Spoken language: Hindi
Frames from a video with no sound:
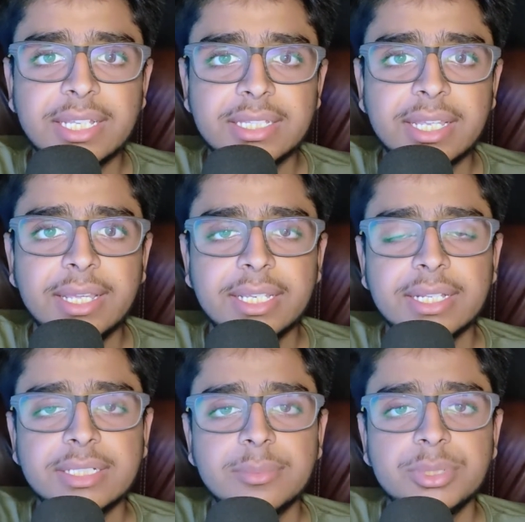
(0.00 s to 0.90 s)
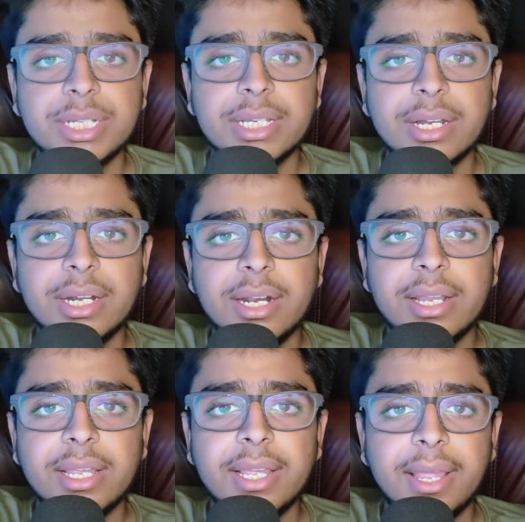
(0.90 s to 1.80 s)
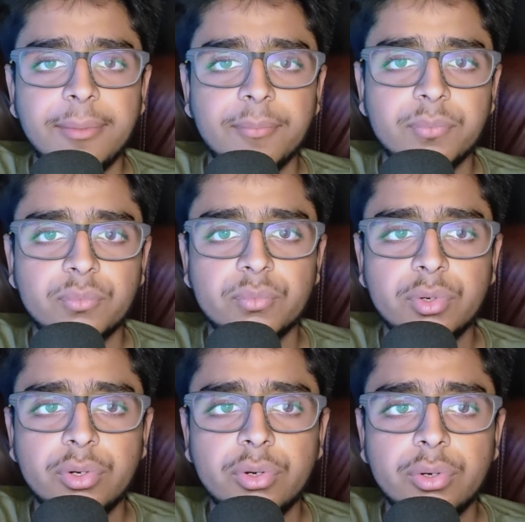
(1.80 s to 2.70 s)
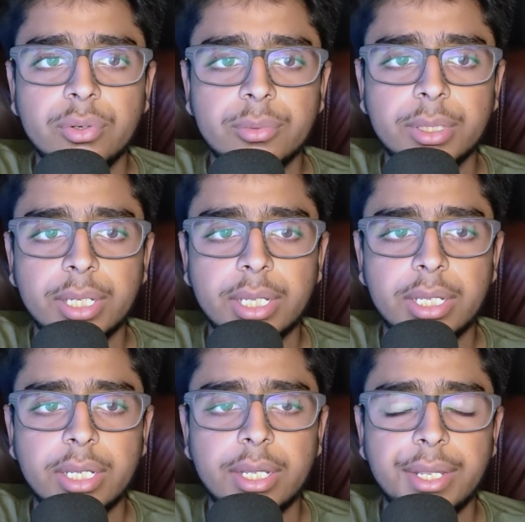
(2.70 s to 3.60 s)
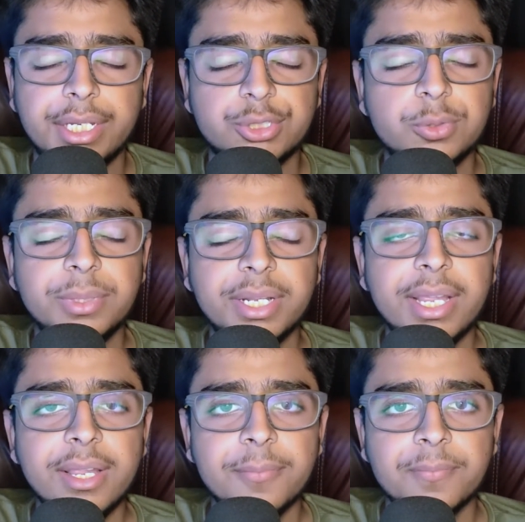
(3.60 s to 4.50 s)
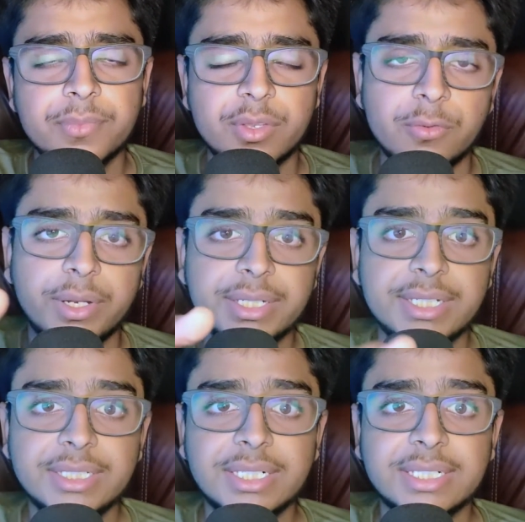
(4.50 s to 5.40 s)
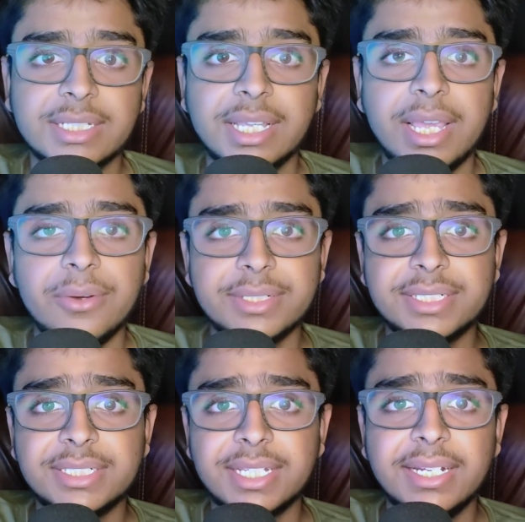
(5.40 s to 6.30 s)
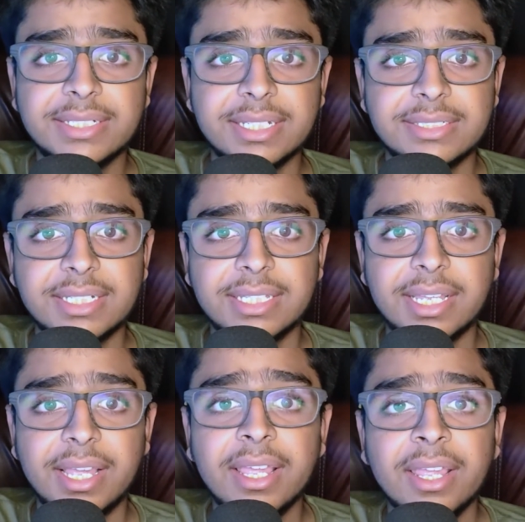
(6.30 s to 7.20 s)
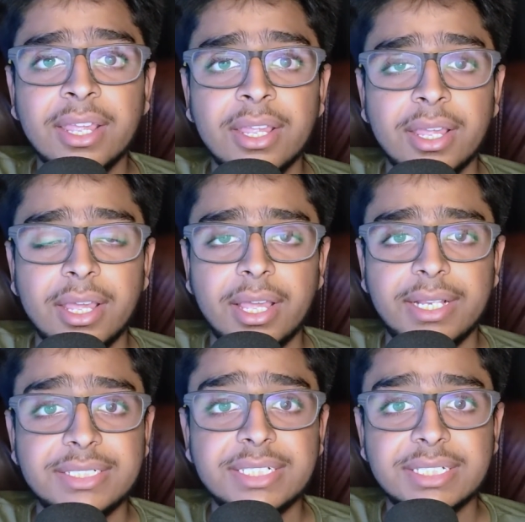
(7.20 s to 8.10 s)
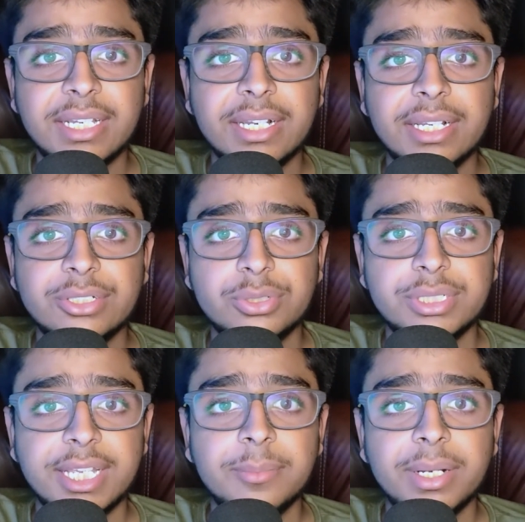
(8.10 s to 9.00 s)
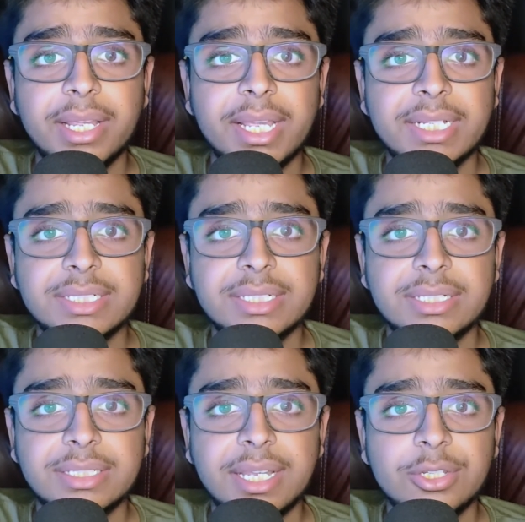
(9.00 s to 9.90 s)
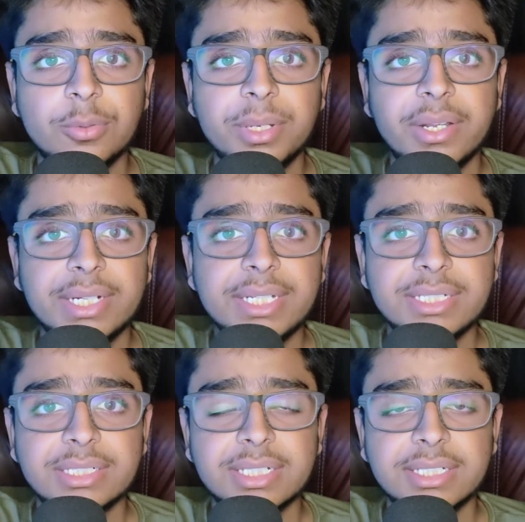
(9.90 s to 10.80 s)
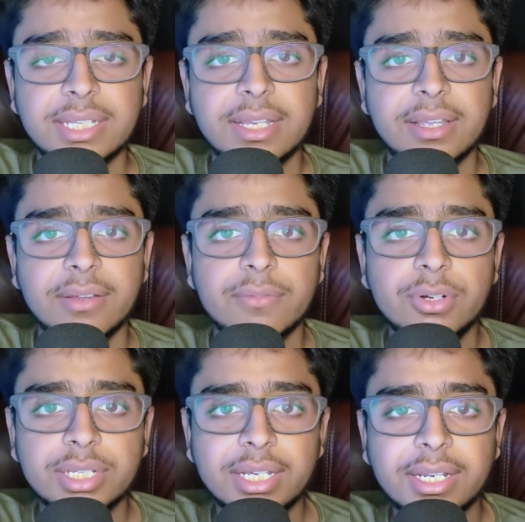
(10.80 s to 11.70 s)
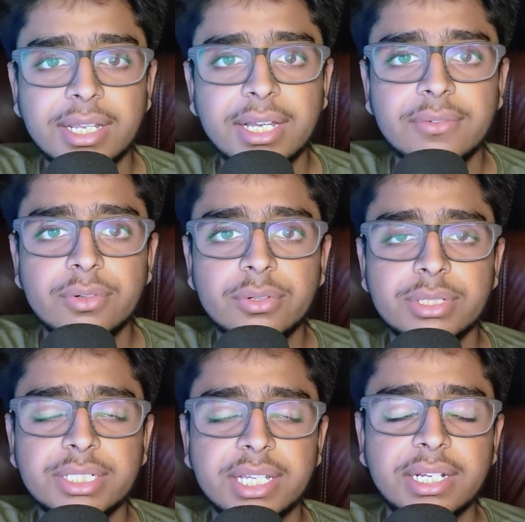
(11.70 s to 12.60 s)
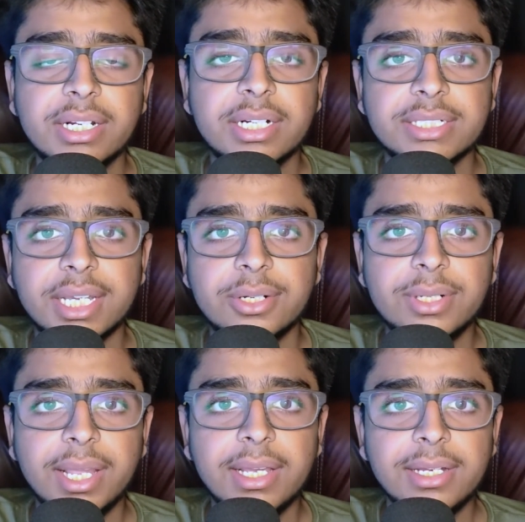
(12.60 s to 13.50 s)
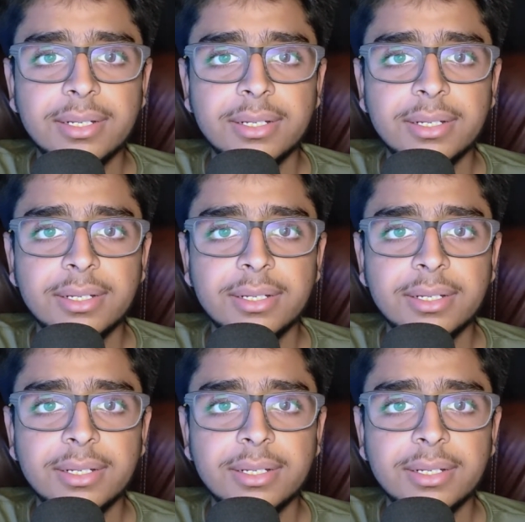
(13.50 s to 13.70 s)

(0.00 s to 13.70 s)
देखता है कि अच्छा मुझे एक ऑर्डर आया है वो एक कस्टमर है वो एक टी शर्ट चाहता है और इस डिज़ाइन के साथ चाहता है इस डिज़ाइनर ने जो डिज़ाइन बनाया है इस डिज़ाइन के ऊपर एक टी शर्ट चाहता है वो क्या करेगा वो डिज़ाइनर का डिज़ाइन उठाएगा